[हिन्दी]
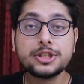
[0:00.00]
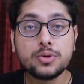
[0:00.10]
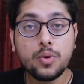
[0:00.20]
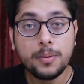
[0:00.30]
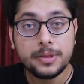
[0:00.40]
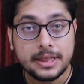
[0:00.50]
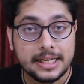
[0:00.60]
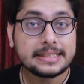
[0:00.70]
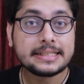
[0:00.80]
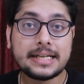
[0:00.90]
इसको
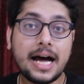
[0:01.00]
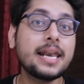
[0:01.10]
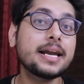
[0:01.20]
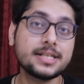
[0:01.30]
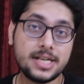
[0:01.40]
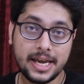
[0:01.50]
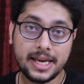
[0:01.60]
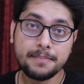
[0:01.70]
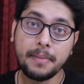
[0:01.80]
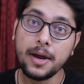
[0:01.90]
दस साल लग
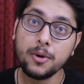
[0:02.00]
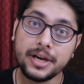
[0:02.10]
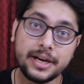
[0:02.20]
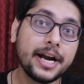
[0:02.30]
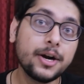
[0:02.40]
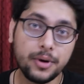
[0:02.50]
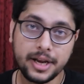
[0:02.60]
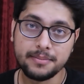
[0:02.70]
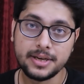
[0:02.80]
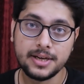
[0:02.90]
जाएंगे बायोडिग्रेड
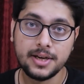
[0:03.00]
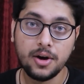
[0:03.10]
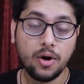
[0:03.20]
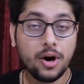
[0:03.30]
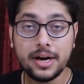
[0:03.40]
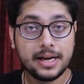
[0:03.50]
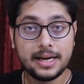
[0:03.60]
होने में और